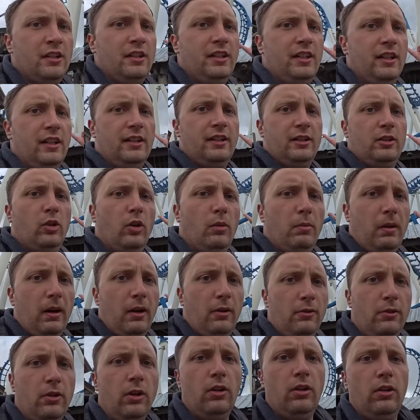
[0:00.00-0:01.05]
hier die Cobra
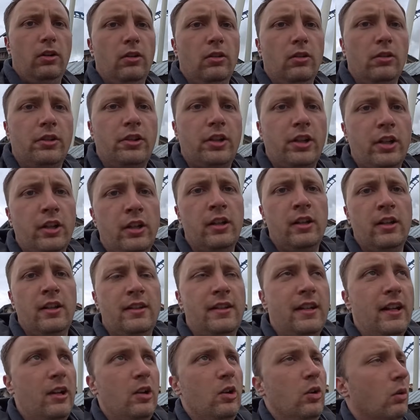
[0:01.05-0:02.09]
Roll und
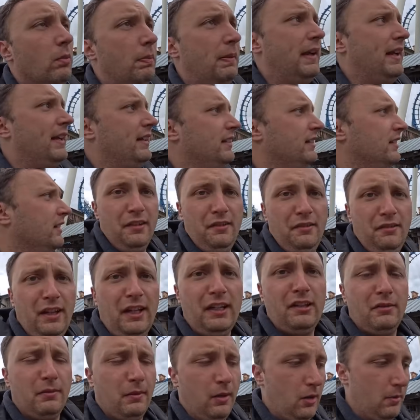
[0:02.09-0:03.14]
der Looping. Da ist
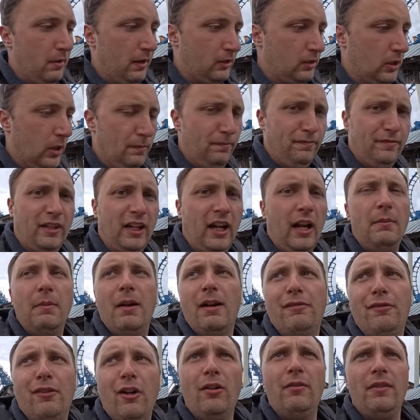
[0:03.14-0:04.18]
sechsmal über Kopf,
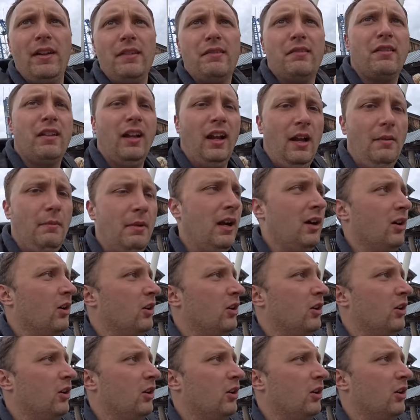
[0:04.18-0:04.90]
dreimal vorwärts, dreimal